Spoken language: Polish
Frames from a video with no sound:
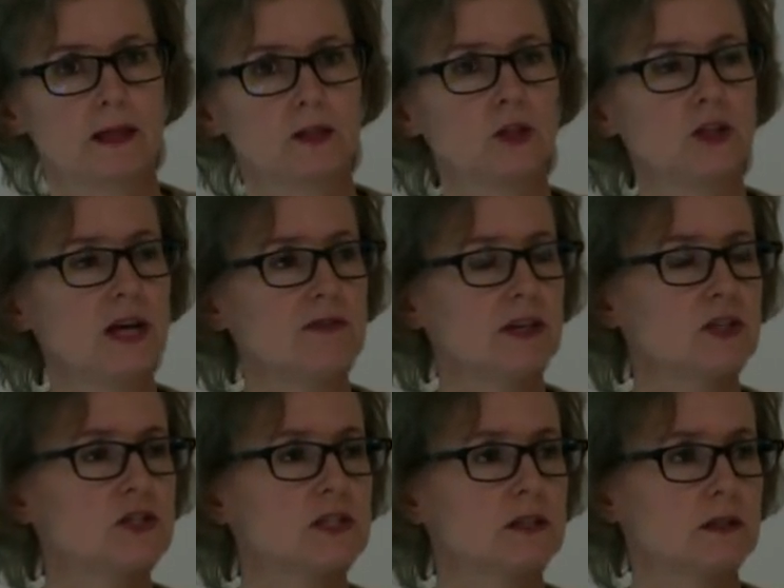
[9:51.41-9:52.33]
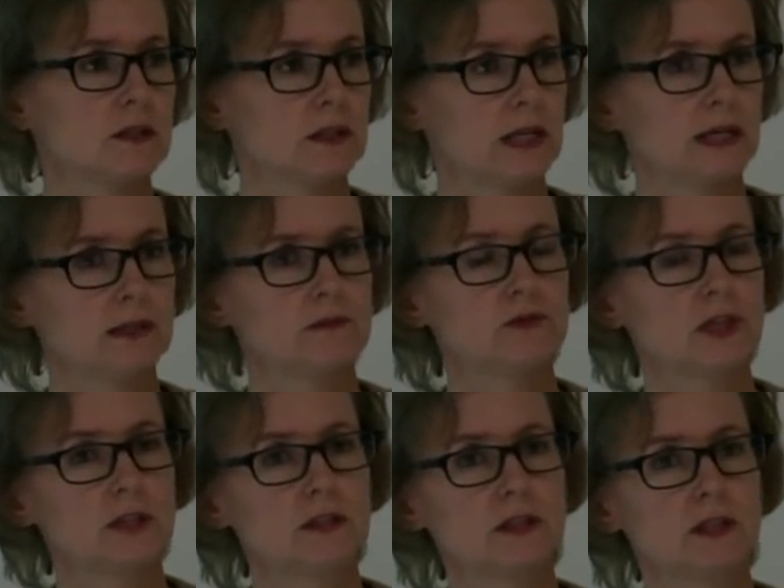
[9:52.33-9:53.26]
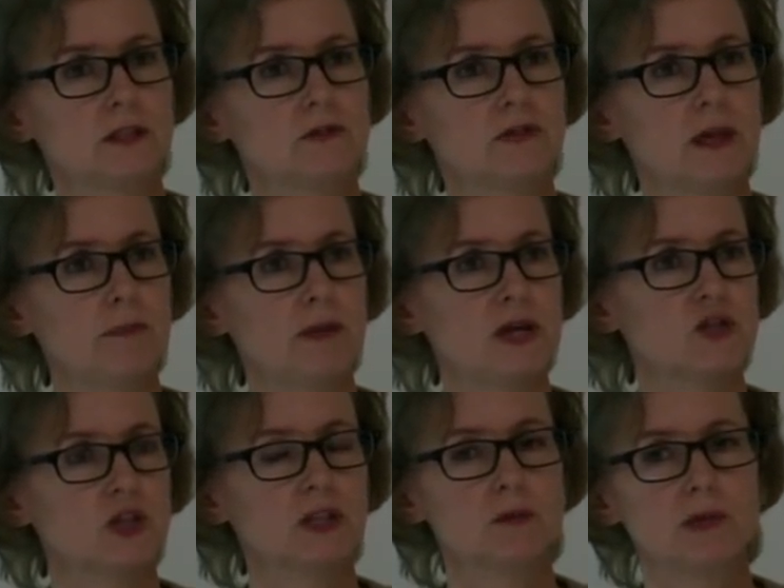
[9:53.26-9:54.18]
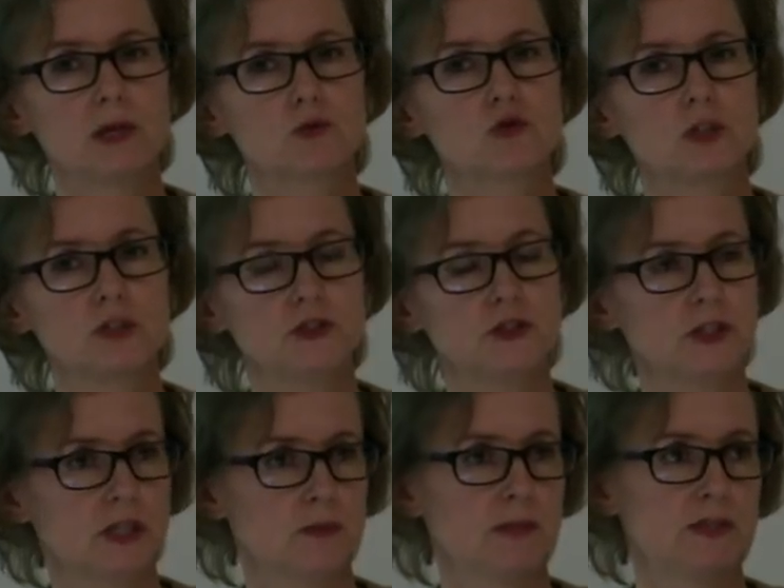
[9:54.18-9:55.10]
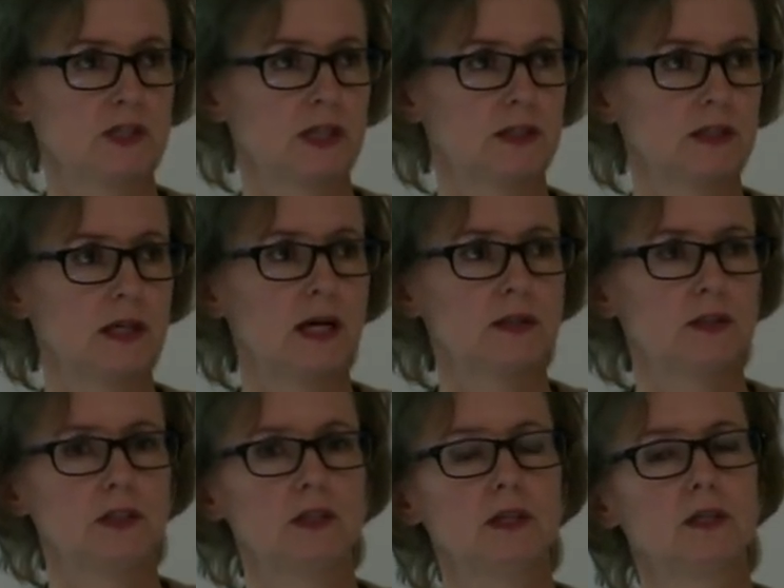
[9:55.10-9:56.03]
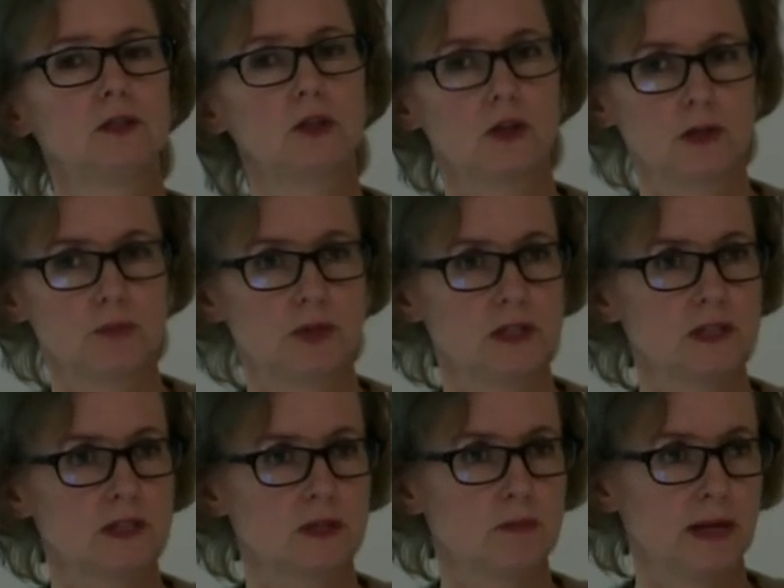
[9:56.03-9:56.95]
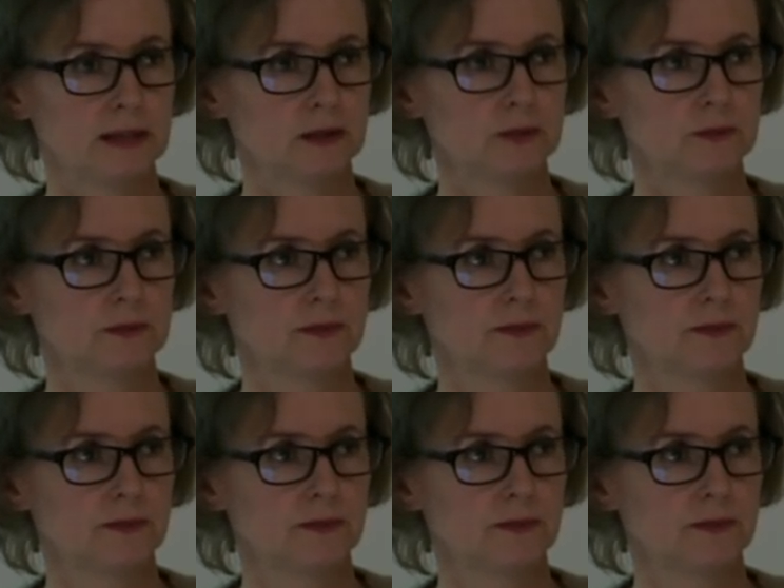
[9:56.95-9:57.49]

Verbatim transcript: Dodawać cytrynę wtedy, kiedy w naparze nie ma już liści herbacianych ani torebki z herbatą.